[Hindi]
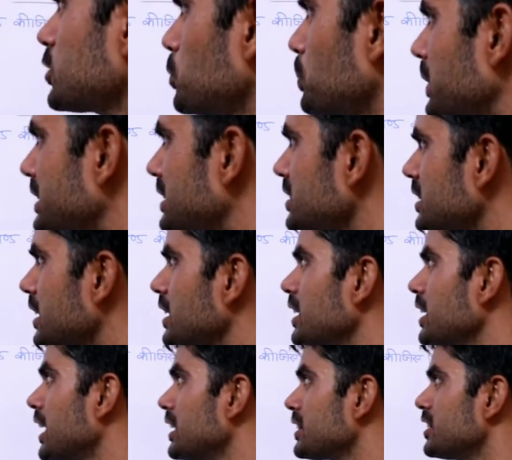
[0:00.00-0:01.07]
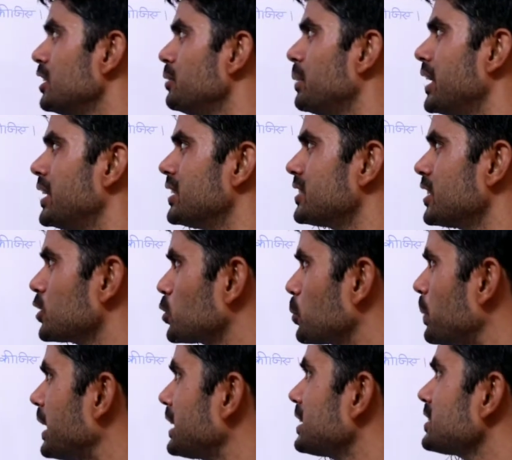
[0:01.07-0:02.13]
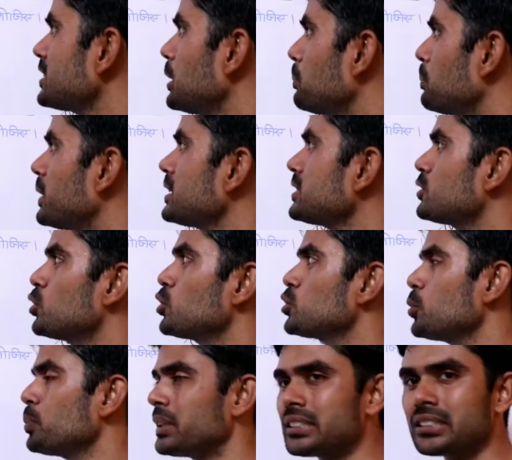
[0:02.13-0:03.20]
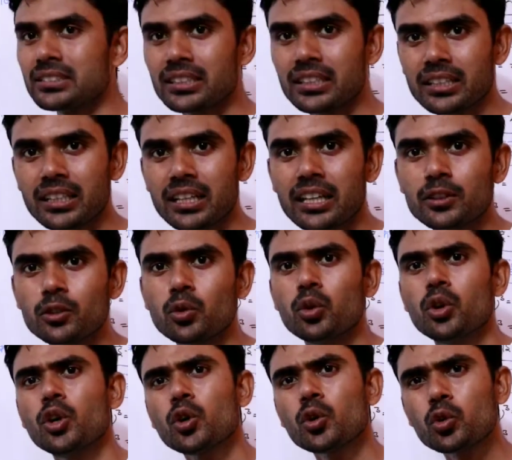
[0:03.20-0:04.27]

एक सौ पच्चीस ए की घात तीन माइनस एक सौ पैंतीस ए प्लस दो सौ पच्चीस ए की घात दो